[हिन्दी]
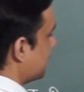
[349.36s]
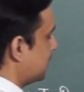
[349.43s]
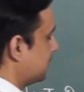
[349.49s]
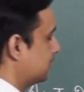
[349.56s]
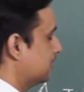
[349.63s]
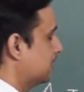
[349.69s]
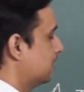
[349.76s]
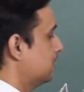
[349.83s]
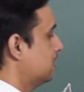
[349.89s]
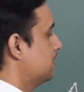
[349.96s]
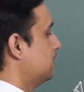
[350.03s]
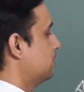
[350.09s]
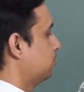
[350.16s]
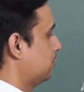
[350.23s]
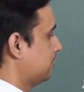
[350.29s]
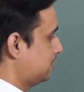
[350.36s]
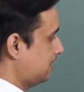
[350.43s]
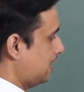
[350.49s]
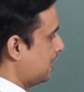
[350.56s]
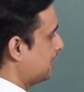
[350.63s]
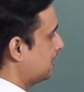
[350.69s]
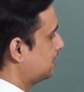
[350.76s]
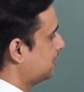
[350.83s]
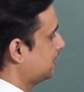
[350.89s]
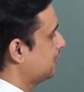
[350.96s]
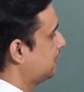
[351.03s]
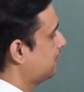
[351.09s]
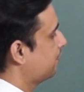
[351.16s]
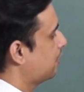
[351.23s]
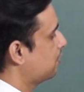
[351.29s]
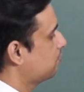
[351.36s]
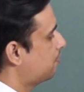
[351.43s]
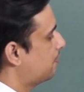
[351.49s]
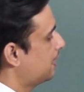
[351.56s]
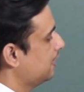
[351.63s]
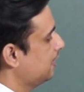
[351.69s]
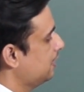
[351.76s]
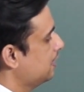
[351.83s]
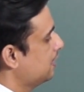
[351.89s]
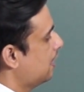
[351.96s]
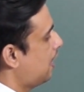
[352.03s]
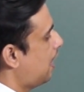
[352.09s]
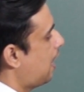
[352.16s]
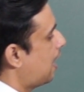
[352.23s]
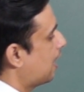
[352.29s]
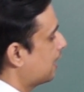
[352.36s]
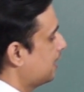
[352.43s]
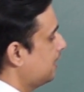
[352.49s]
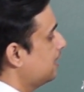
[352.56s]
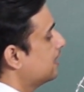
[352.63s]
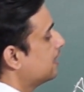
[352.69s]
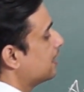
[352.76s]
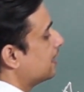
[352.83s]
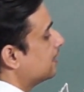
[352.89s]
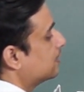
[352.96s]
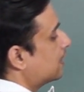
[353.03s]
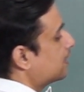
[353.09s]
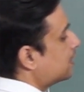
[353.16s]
में लिख दिया तो इससे एंगल थ्री की वैल्यू हमारी आ गई इन द